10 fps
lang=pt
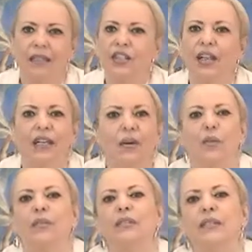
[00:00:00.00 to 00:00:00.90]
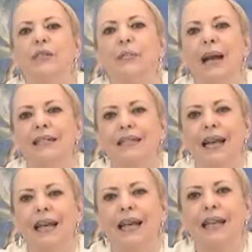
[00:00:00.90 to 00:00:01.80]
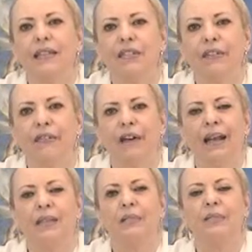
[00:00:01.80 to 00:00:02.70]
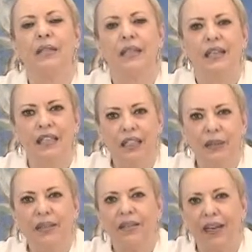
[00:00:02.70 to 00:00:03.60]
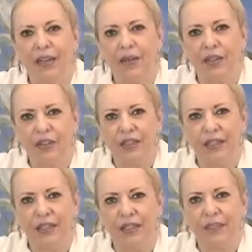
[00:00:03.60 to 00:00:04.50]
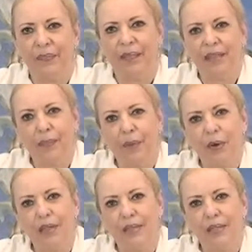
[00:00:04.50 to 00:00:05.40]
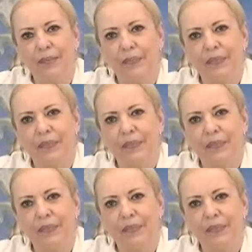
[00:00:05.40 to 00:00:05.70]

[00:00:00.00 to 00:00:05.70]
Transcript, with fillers: já não consigo mais carregar este fardo e o entrego a ti. Depois,